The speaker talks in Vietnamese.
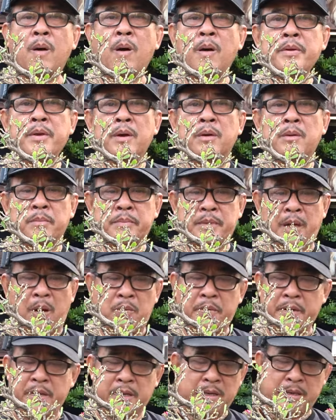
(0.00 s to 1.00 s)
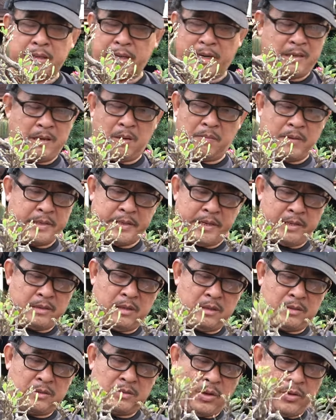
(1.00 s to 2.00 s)
bó vô trong chậu riết cái cây nó không phát triển
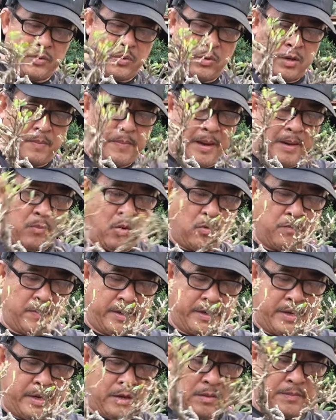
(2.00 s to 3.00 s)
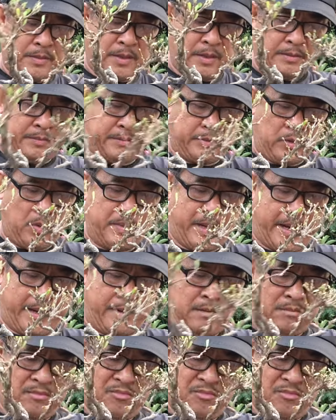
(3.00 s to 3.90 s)
được cho dù các bạn bón phân gì cũng được cũng vậy